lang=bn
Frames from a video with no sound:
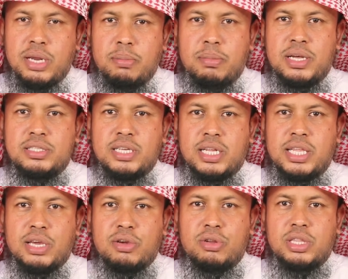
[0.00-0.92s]
নামাজ
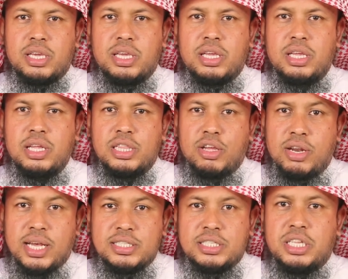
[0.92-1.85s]
আদায় করে থাকি
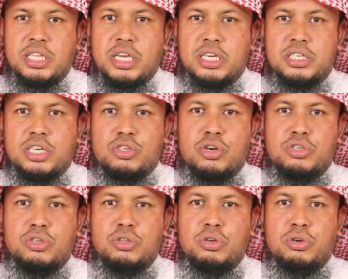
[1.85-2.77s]
তাহলে আজকে থেকে অংশে
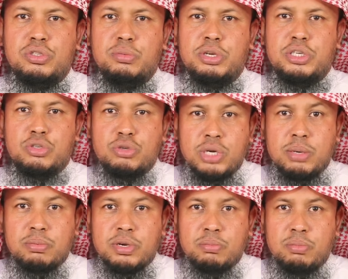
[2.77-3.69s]
সংশোধন হয়ে যাবে এটি
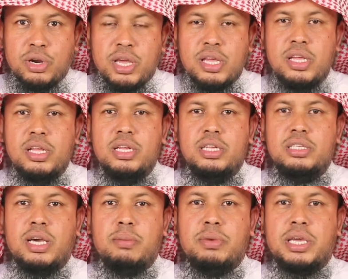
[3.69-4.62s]
শোনার পরে
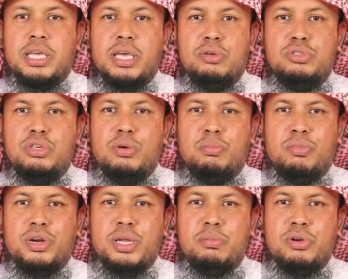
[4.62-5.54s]
আমরা কেউ যেন
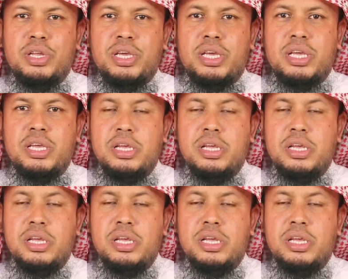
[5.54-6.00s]
মনে মনে